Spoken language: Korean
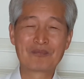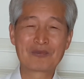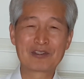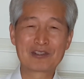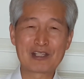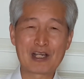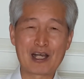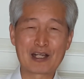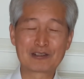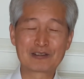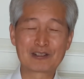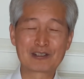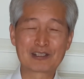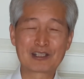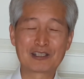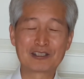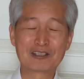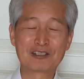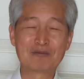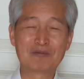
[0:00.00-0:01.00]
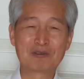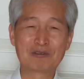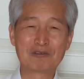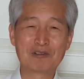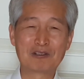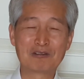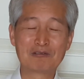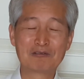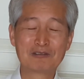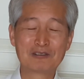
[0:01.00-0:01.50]
4절까지 한번
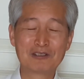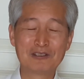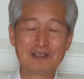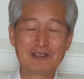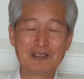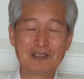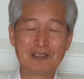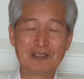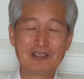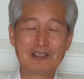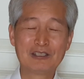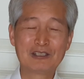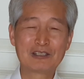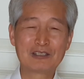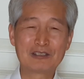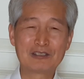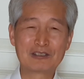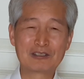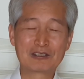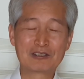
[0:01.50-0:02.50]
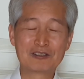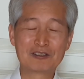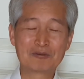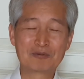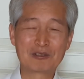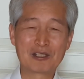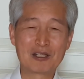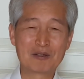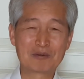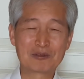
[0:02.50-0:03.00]
내우는 그
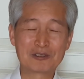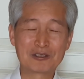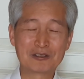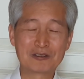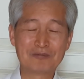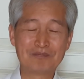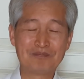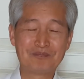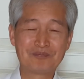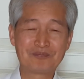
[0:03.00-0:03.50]
연습을 해보세요.